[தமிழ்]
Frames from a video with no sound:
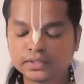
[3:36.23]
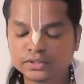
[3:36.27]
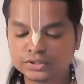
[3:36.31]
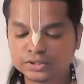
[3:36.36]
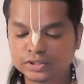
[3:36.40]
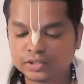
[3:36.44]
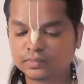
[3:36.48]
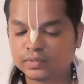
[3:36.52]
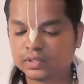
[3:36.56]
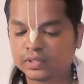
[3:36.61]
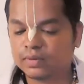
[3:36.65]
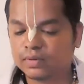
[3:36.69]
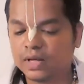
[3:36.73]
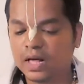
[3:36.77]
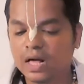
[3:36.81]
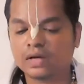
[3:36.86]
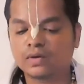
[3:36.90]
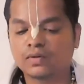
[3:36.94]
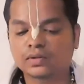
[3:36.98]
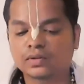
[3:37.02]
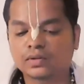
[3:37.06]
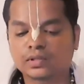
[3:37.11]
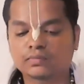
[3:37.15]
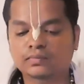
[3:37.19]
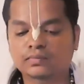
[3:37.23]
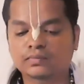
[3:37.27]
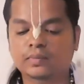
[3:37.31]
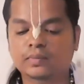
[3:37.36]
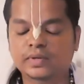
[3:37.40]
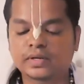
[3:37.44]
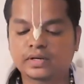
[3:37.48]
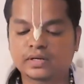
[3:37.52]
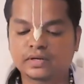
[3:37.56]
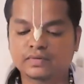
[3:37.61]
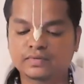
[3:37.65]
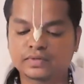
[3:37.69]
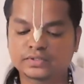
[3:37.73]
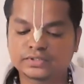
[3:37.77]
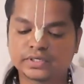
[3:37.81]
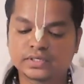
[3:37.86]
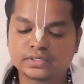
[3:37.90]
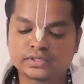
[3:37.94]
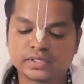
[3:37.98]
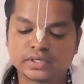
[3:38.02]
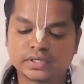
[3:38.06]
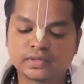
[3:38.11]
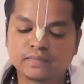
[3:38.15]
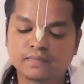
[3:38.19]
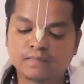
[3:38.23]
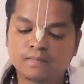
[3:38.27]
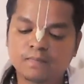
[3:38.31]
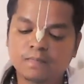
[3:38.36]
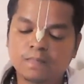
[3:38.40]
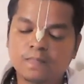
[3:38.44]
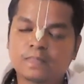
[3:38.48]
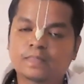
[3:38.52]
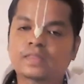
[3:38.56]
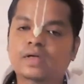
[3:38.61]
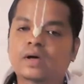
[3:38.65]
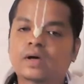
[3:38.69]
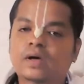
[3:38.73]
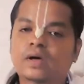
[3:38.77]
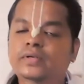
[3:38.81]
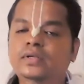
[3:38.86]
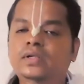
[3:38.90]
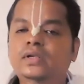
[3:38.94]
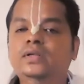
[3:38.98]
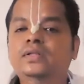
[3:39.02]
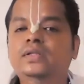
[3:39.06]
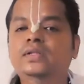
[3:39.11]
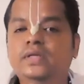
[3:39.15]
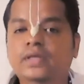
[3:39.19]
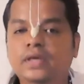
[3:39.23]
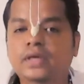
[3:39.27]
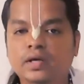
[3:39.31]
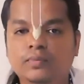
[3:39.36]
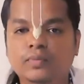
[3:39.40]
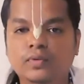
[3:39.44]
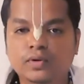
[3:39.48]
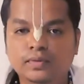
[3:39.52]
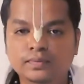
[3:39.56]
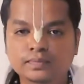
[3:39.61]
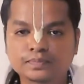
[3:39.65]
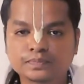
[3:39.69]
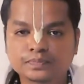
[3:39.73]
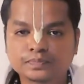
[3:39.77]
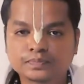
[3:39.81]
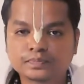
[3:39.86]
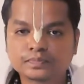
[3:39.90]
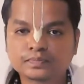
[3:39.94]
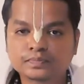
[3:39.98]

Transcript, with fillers: ஸ்ரீமத் பாகவதம் அப்படின்ற விஷயத்தை நாம் இன்றிலிருந்து கேட்க போறோம்